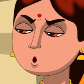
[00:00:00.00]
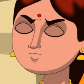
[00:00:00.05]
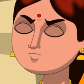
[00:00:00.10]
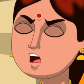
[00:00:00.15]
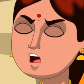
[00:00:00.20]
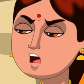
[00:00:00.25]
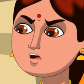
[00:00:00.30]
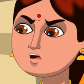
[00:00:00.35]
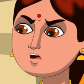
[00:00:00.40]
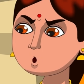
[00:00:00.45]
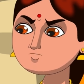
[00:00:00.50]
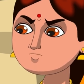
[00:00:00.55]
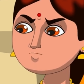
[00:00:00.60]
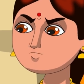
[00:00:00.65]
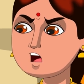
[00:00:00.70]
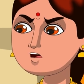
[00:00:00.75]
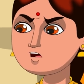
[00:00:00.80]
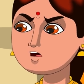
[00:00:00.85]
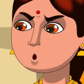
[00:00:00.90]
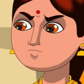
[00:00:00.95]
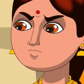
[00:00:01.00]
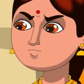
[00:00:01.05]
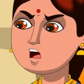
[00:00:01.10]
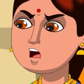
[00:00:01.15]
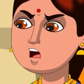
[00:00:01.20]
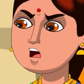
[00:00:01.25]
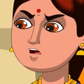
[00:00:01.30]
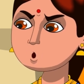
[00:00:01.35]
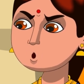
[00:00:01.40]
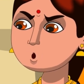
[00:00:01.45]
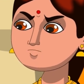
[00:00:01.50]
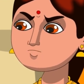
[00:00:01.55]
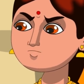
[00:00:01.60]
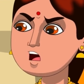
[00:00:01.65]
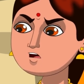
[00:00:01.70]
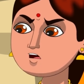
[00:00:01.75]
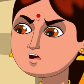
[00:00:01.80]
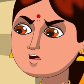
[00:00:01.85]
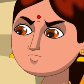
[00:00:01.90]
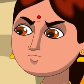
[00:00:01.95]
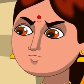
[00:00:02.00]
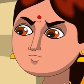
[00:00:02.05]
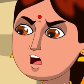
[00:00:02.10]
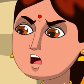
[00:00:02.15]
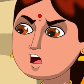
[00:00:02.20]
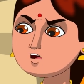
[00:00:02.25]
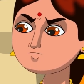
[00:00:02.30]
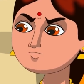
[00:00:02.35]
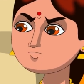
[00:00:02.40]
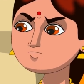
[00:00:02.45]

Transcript: కవిత భర్తతో పోట్లాట పెట్టుకుంటుంది